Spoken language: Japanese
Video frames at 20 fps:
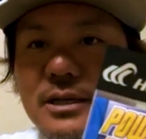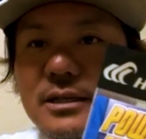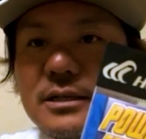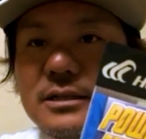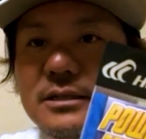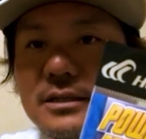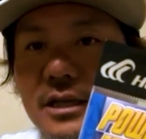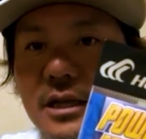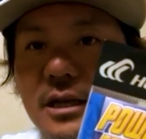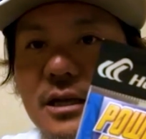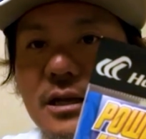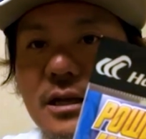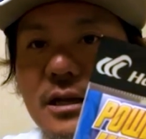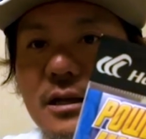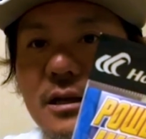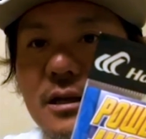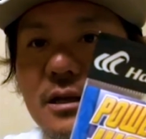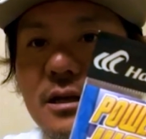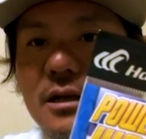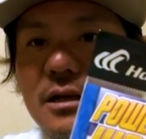番ですね。
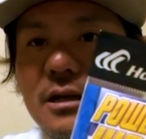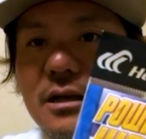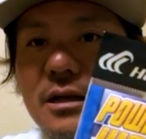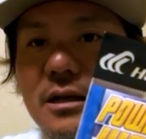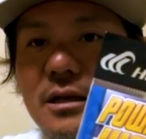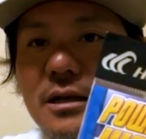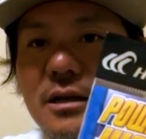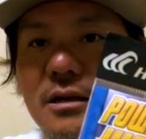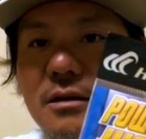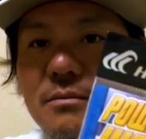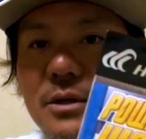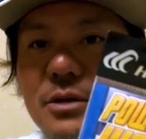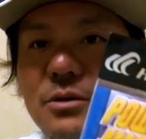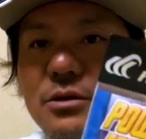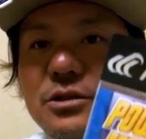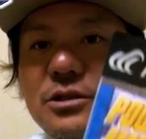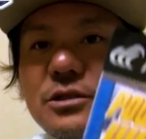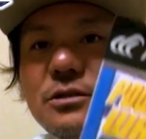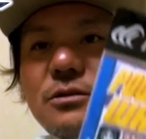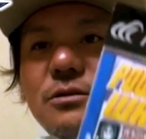まあ、
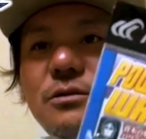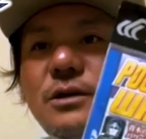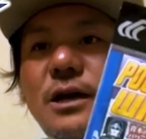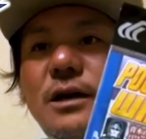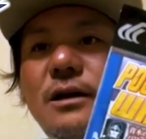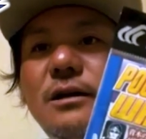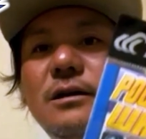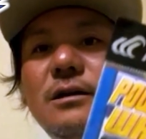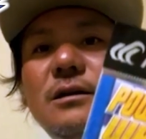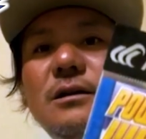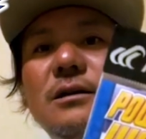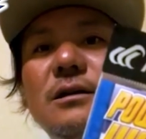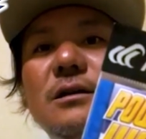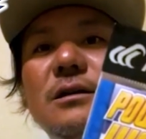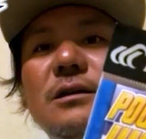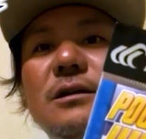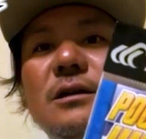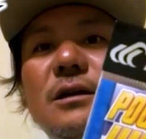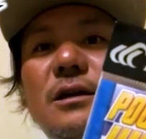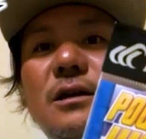こっちの方は、
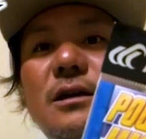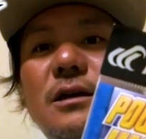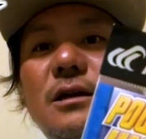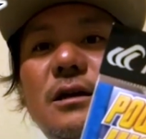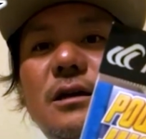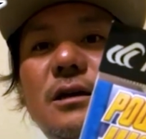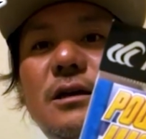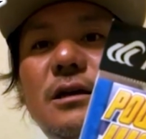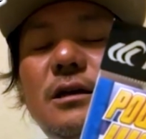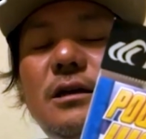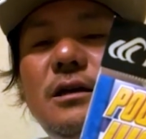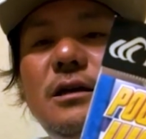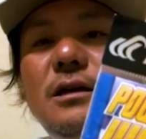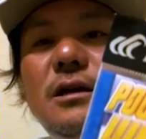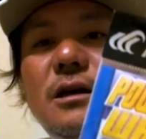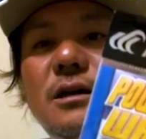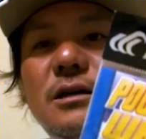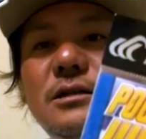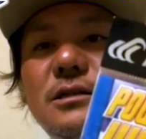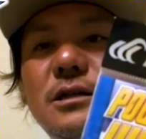えー、
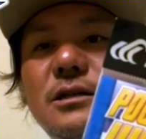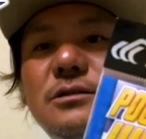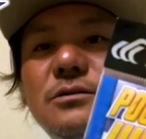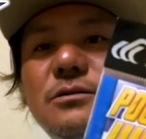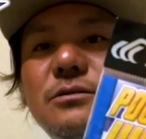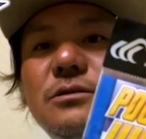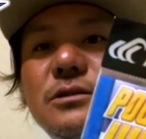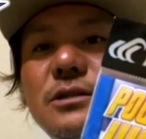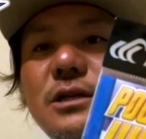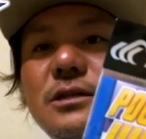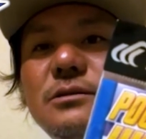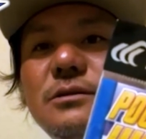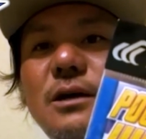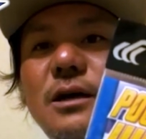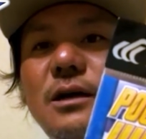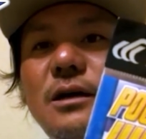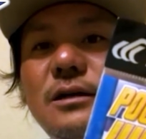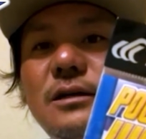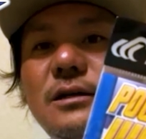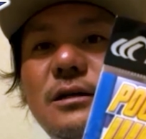針サイズ、6サイズ
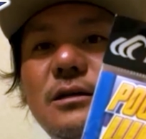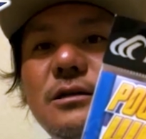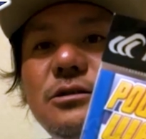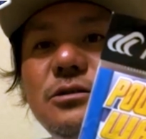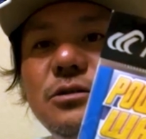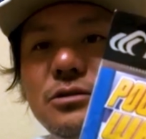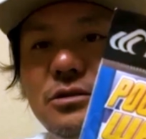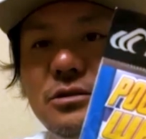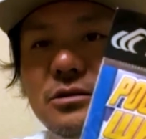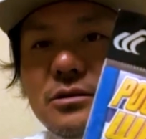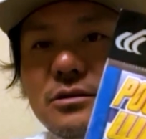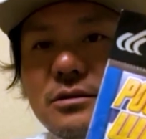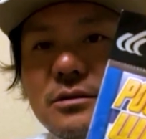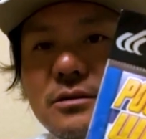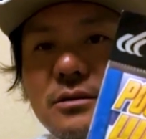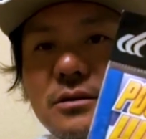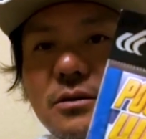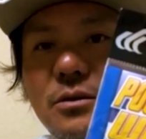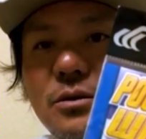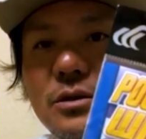は1つ
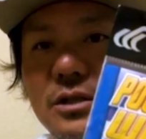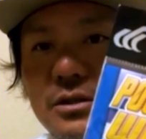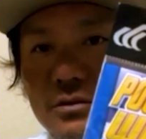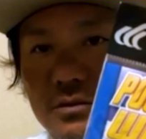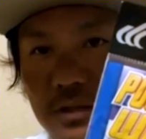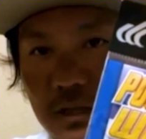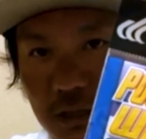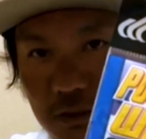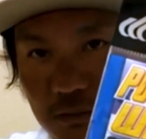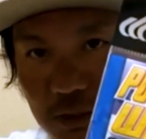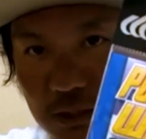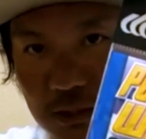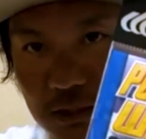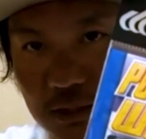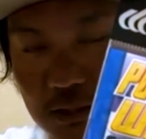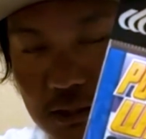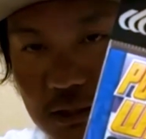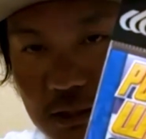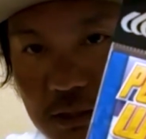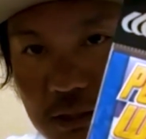大きくなりま
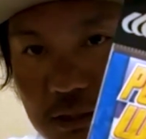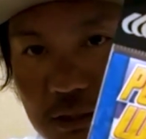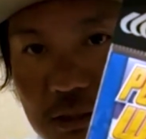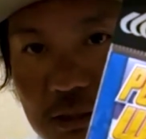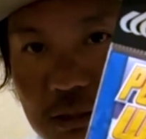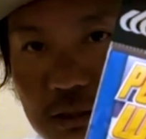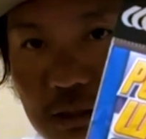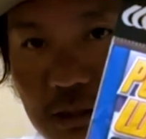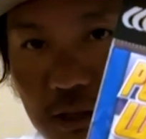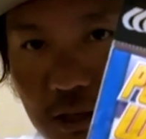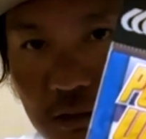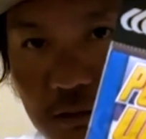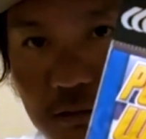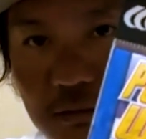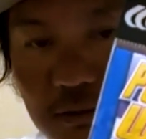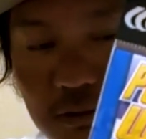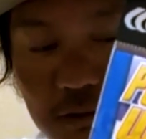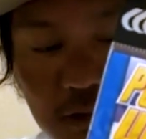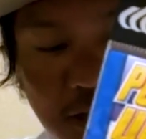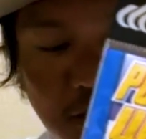す。
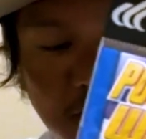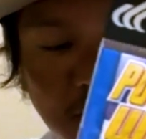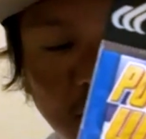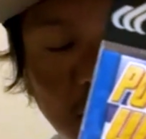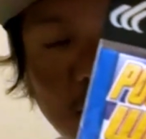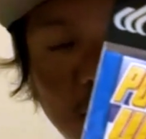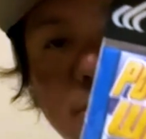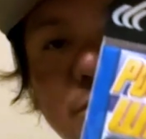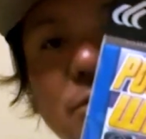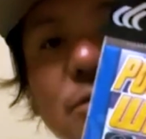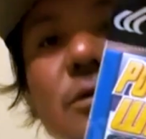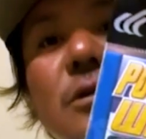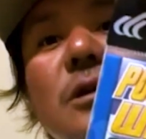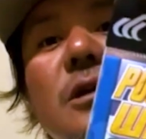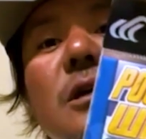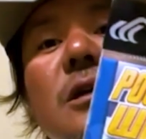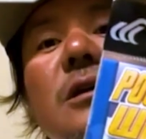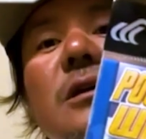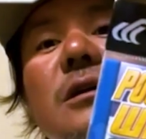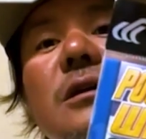なので、この
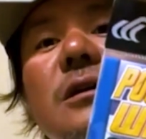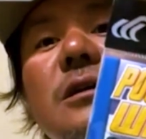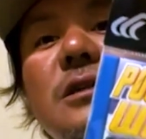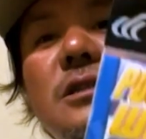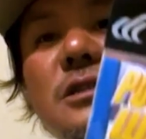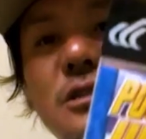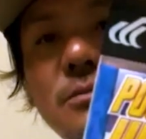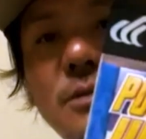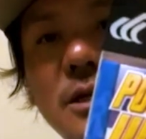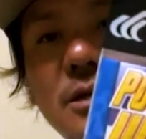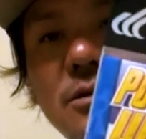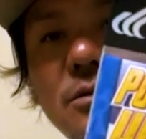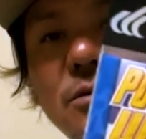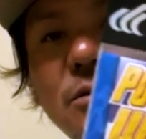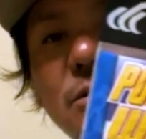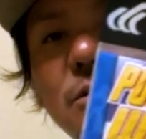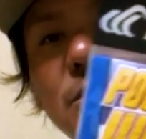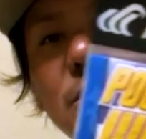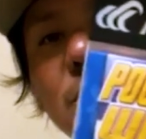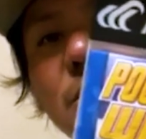1番と
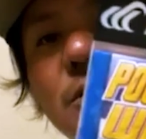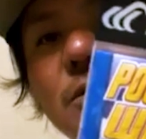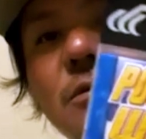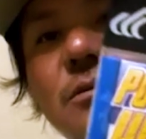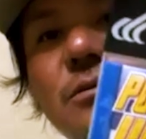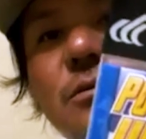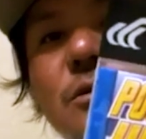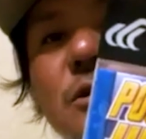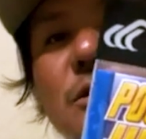この